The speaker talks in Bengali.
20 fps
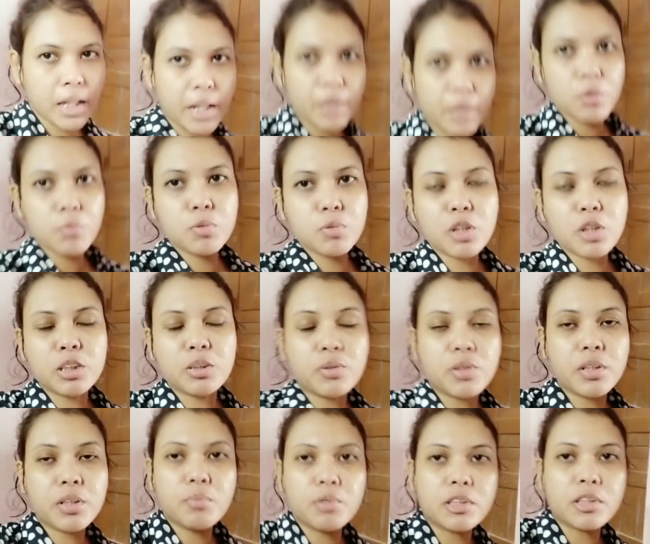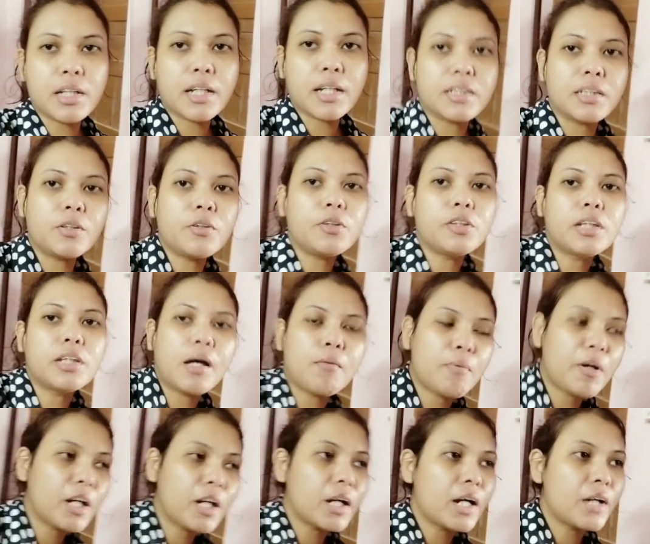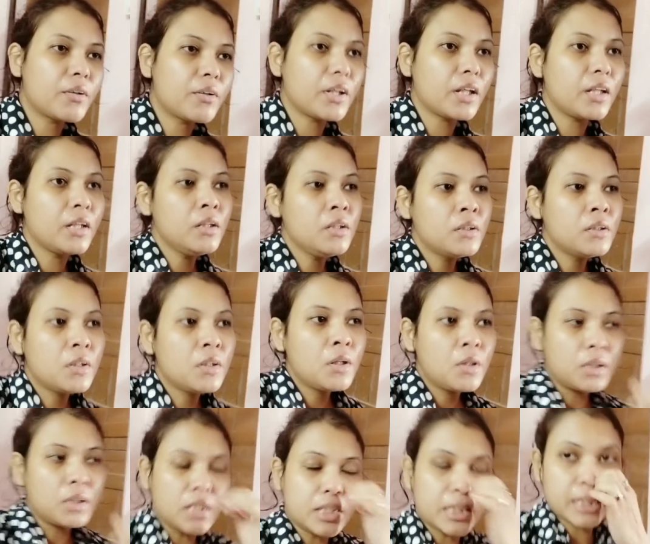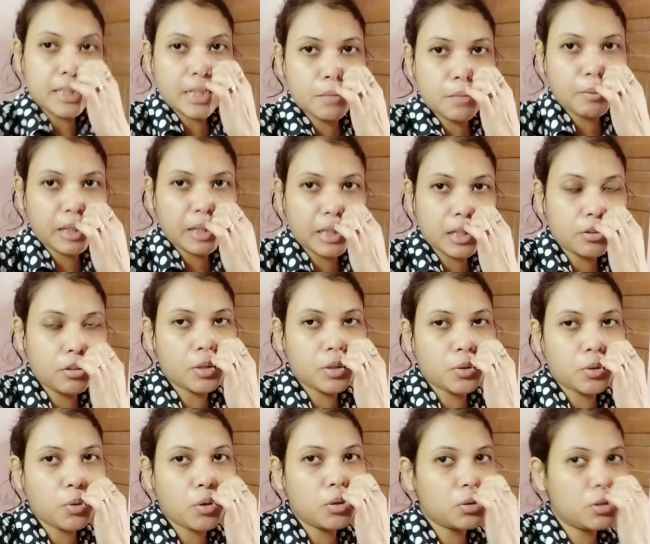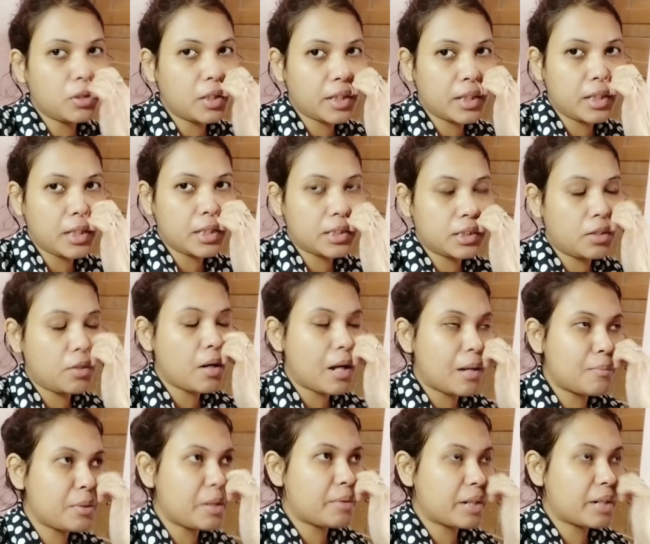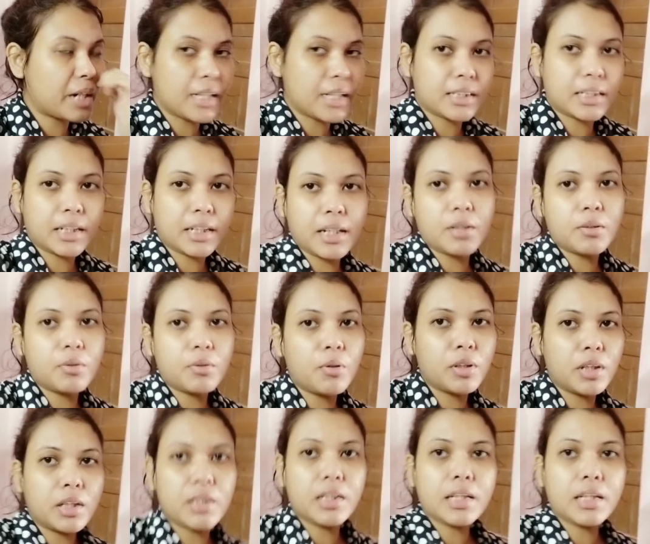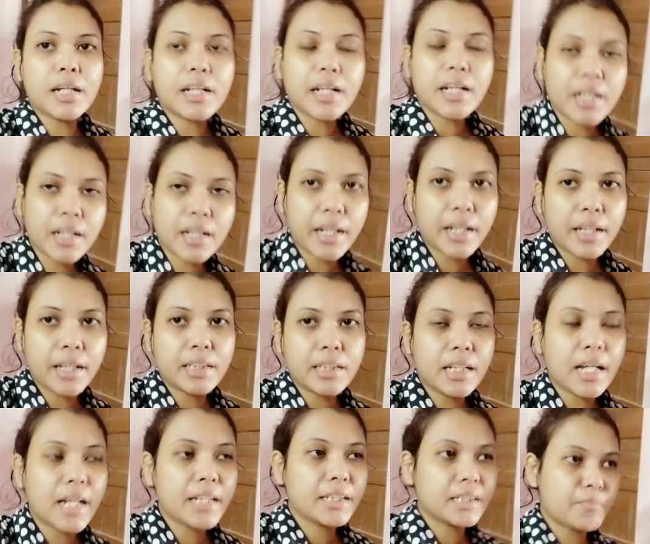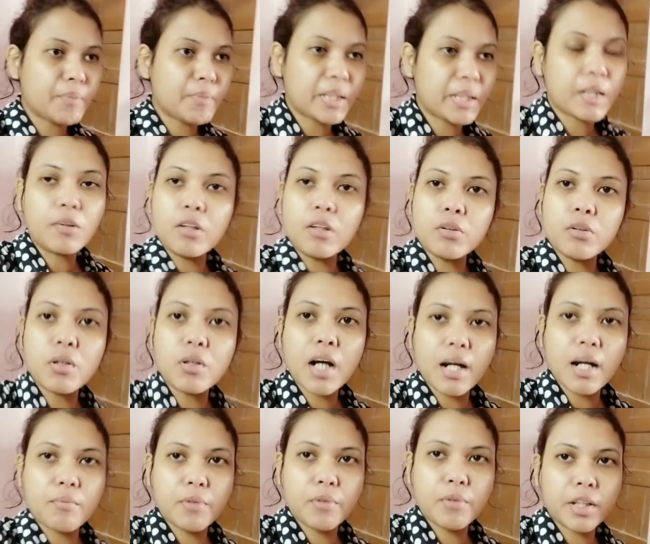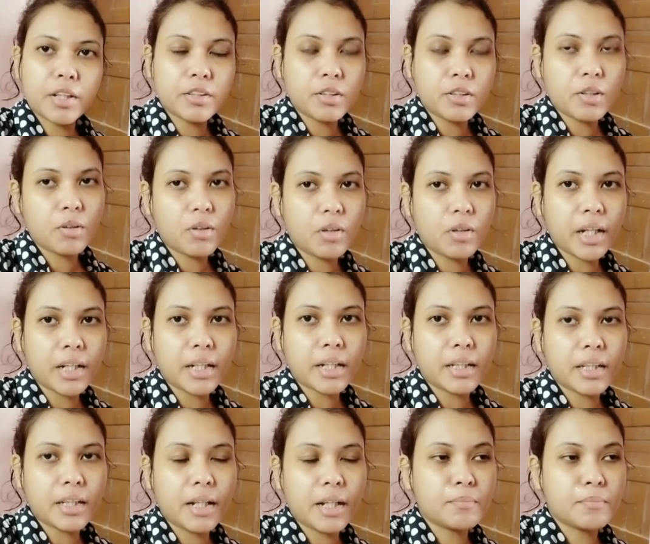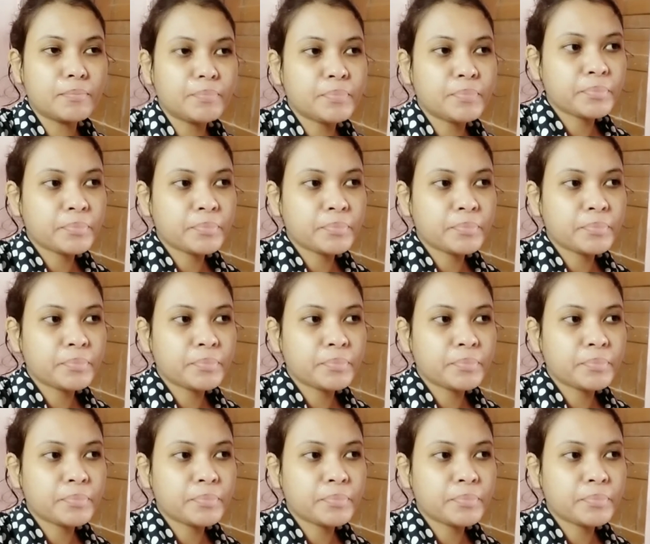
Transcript: এখনো বুকে সর্দি বসে আছে রোদ না পাওয়ার কারণে নিচের দিকের পাতাগুলো একটু হলুদ হয়ে গিয়েছিল আমি আবার গাছটাকে একটু রোদের দিকে টেনে রেখেছি আর যে পাতাগুলো একটু খারাপ হয়ে গিয়েছিল ওগুলো কেটে দিলাম